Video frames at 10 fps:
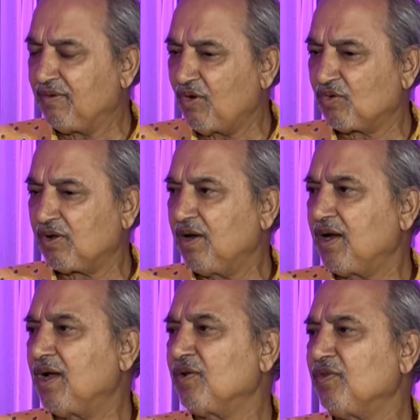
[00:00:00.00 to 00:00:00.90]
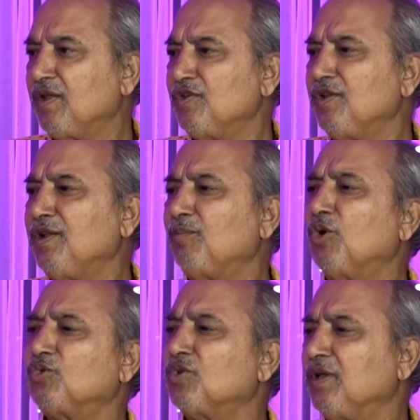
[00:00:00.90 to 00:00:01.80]
डॉक्टर लिखा किसी ने इंजीनियर
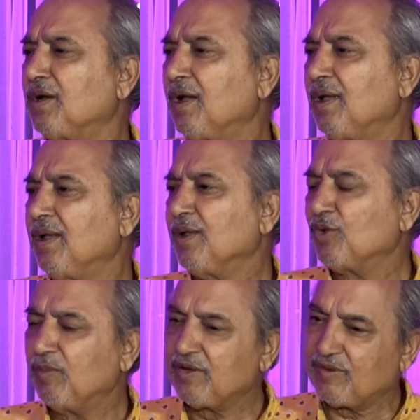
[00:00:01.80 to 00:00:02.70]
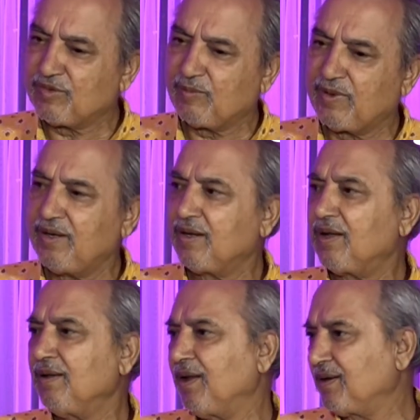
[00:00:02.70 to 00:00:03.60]
बहुत कुछ लिखा तो मैंने सबसे पहले
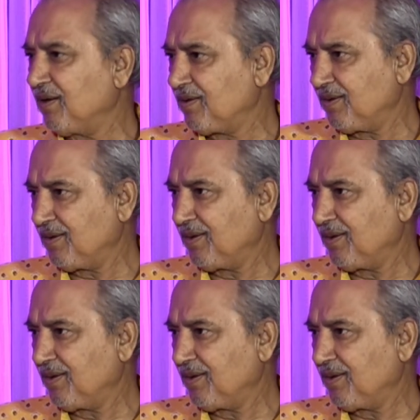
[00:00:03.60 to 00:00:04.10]
लिखा लेखक